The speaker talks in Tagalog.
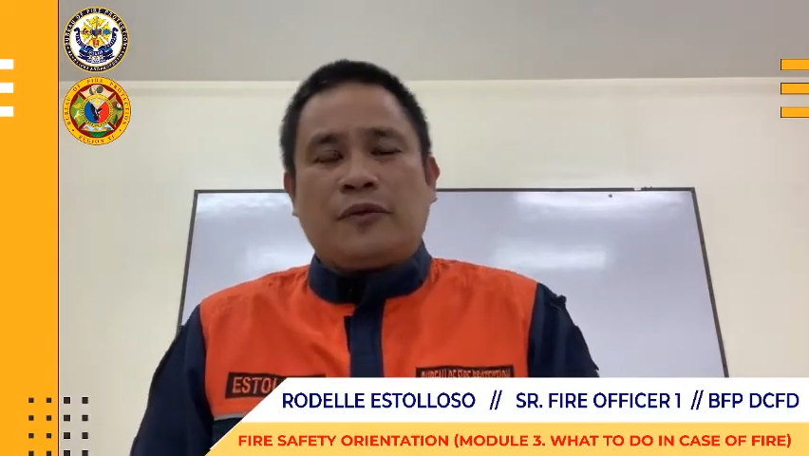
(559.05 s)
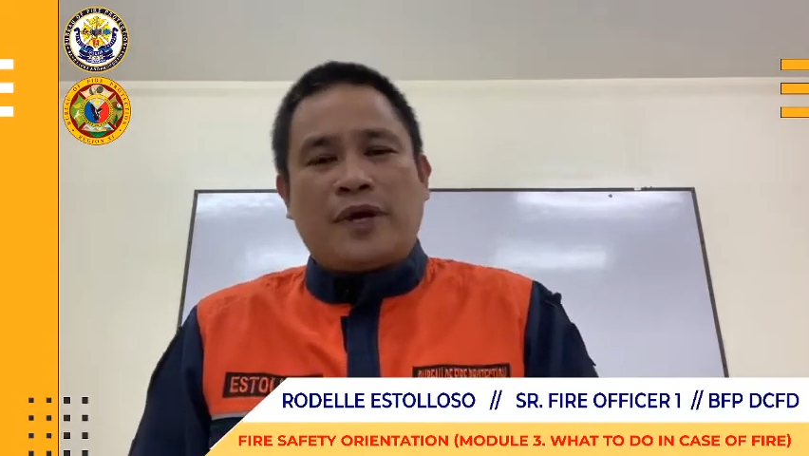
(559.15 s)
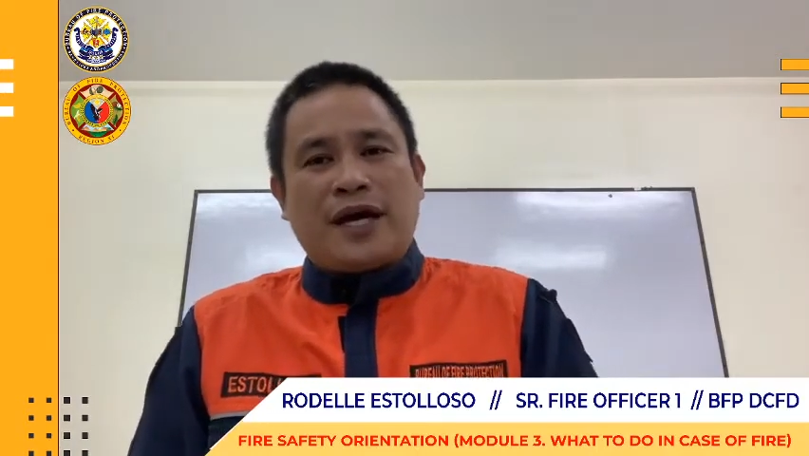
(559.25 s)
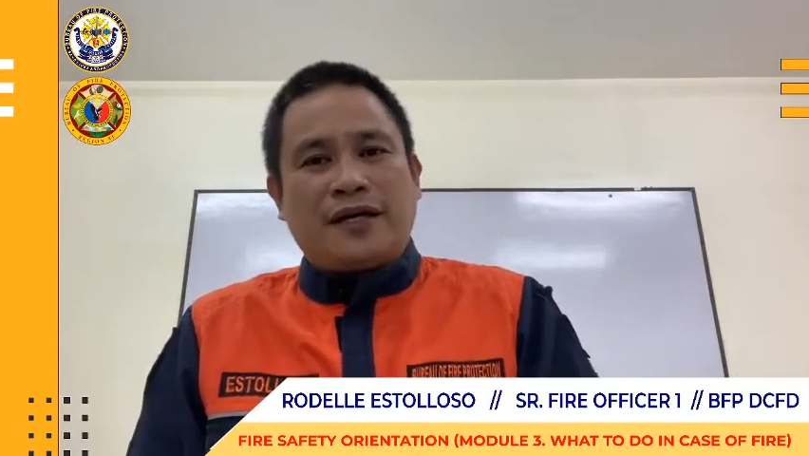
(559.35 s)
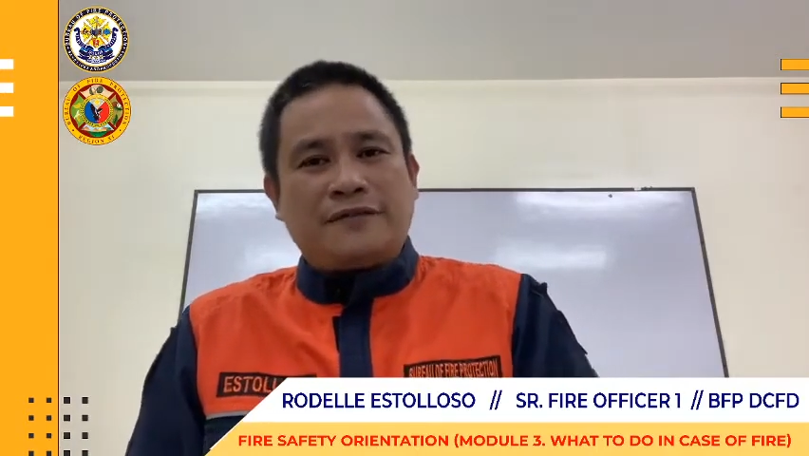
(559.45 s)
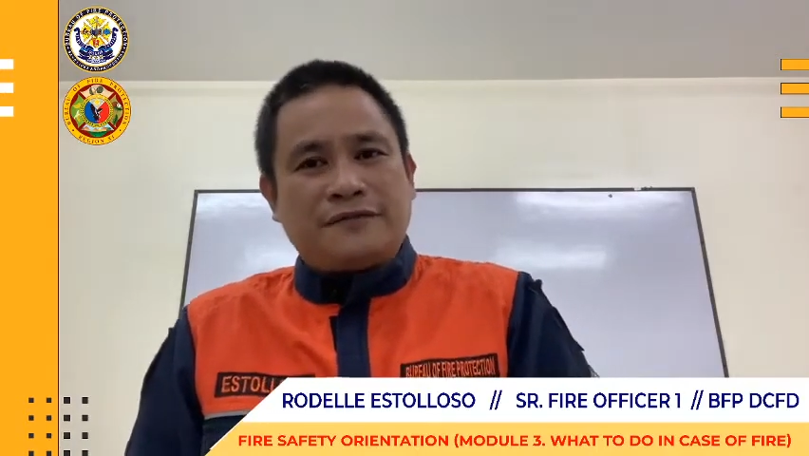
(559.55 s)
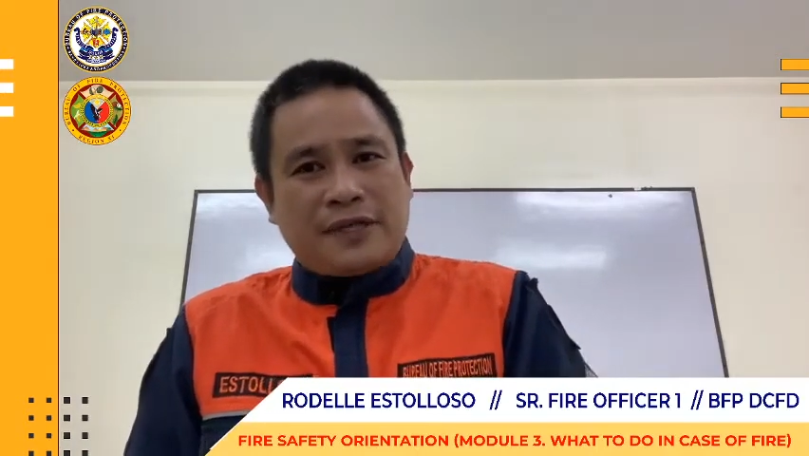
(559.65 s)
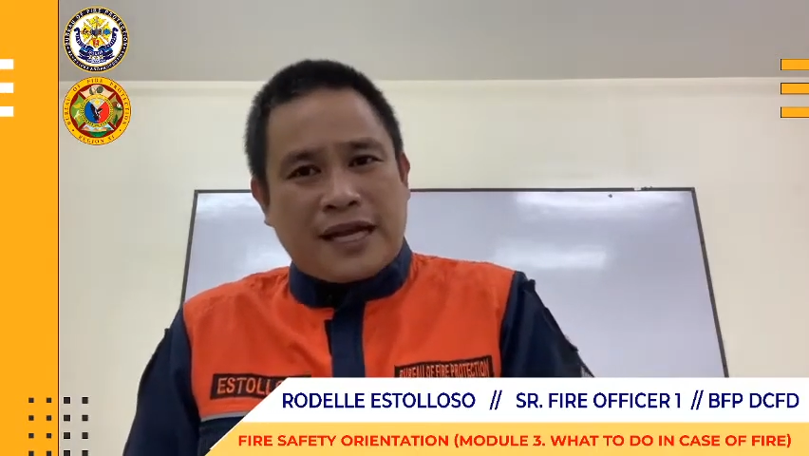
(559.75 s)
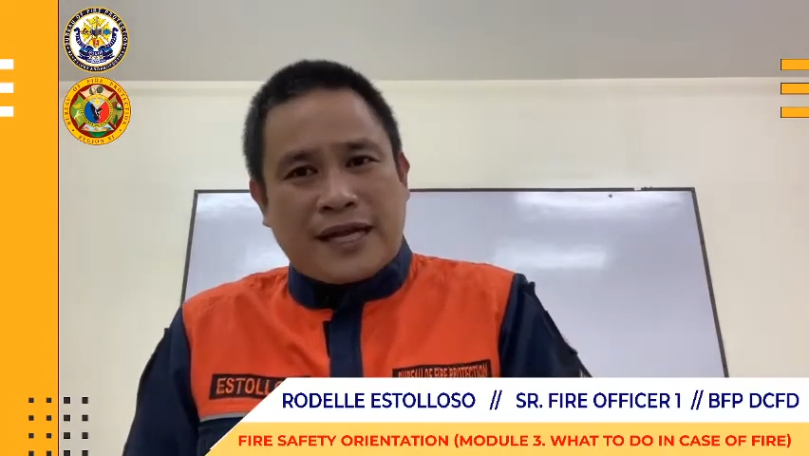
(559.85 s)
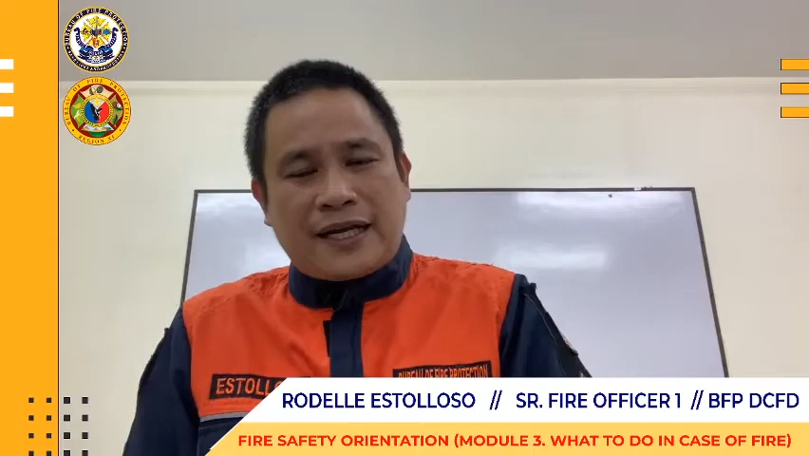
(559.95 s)
we have
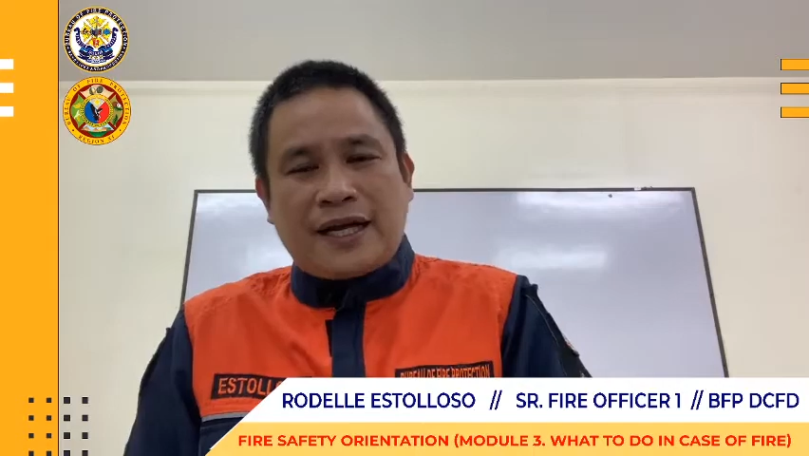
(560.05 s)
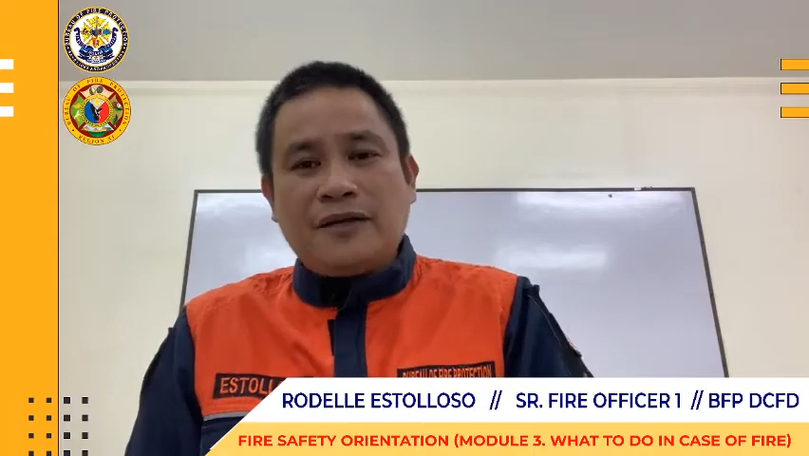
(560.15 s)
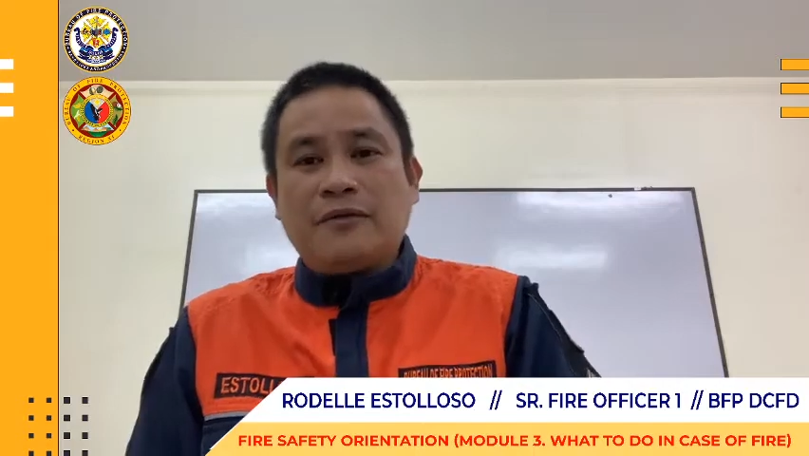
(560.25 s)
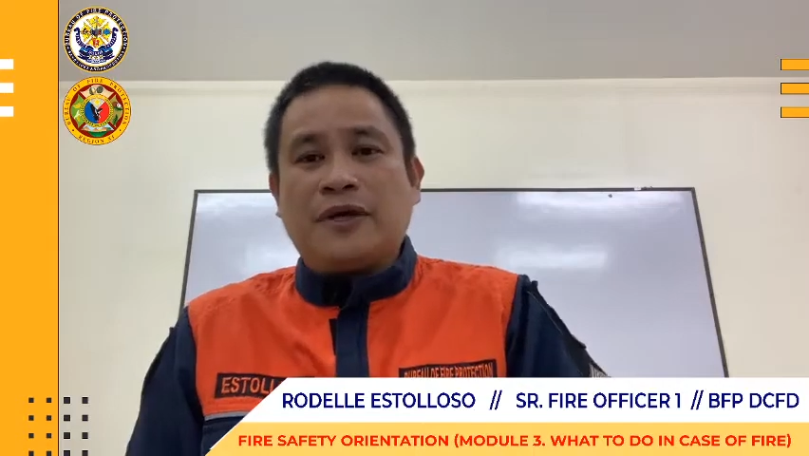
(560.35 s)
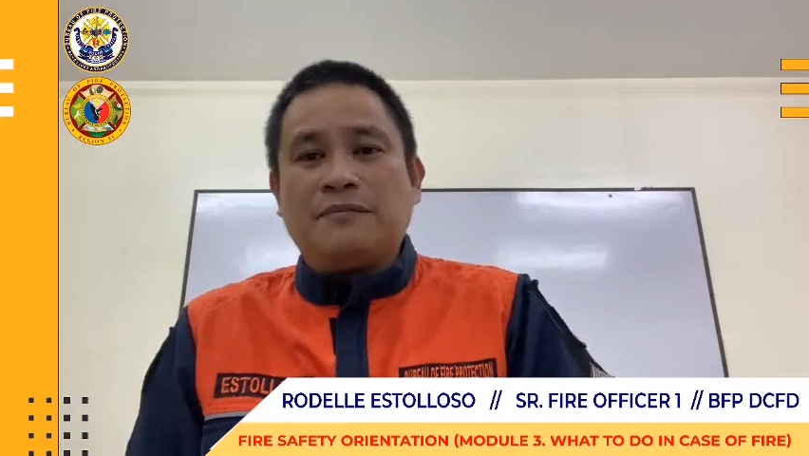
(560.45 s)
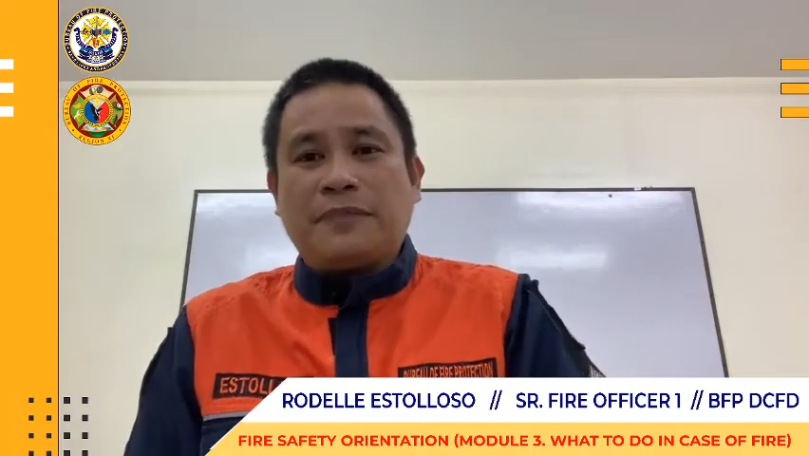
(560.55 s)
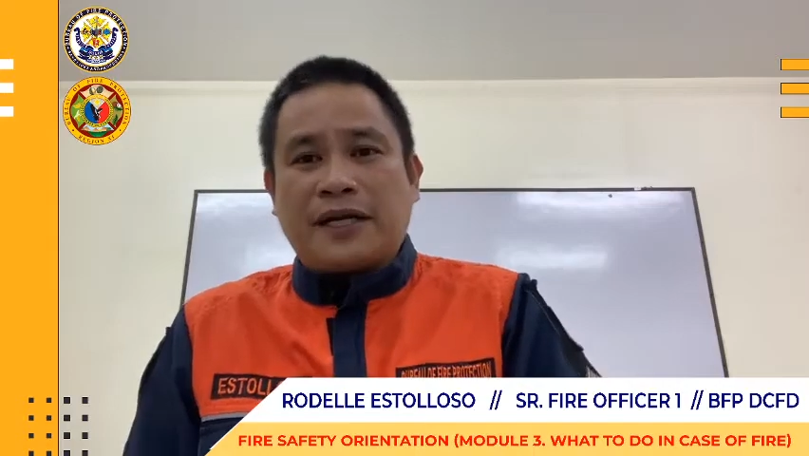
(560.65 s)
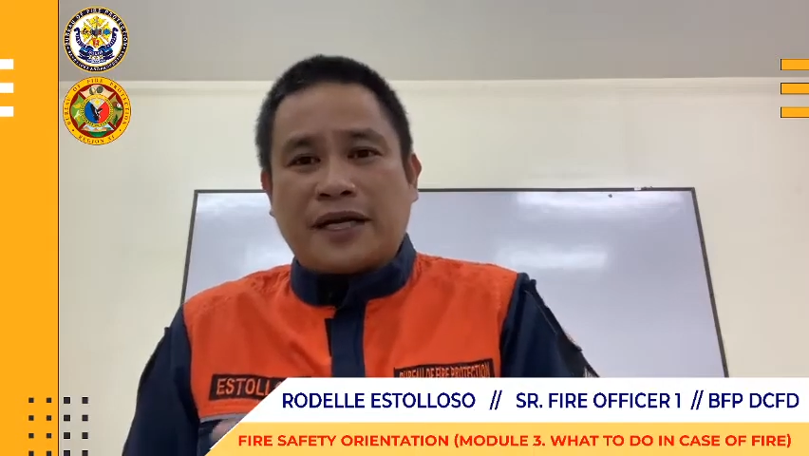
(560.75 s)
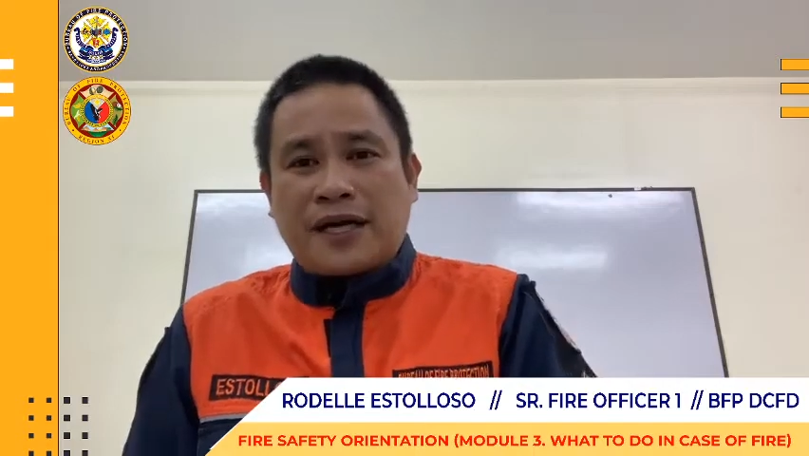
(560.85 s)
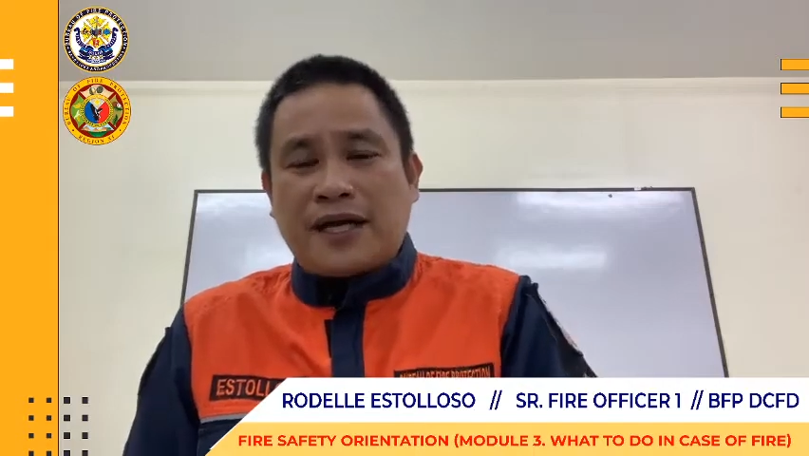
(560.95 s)
Lanang, we have
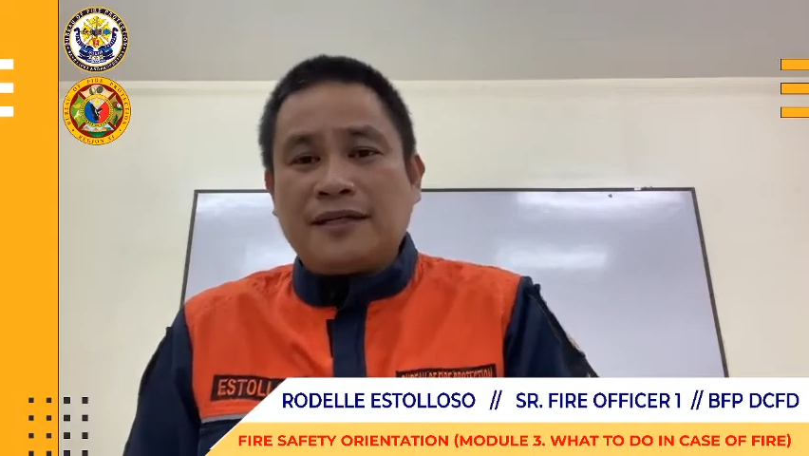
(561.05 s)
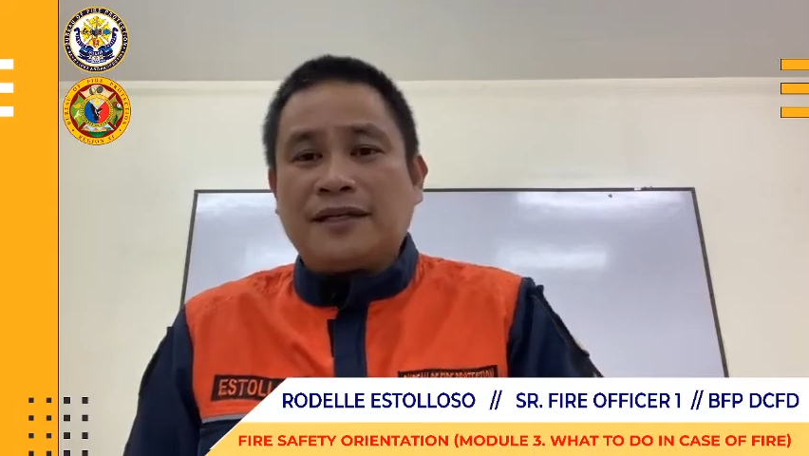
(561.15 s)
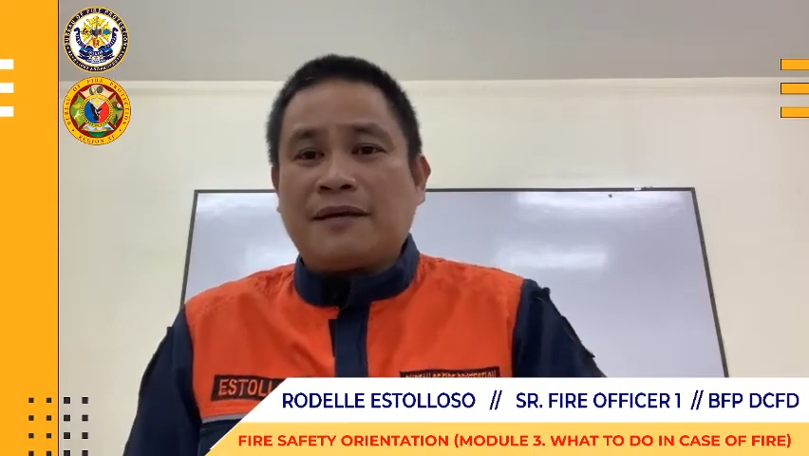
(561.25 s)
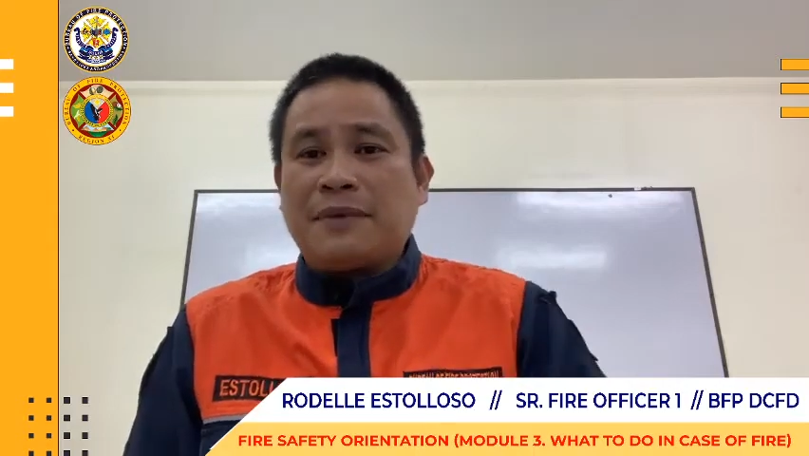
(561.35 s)
Panakan,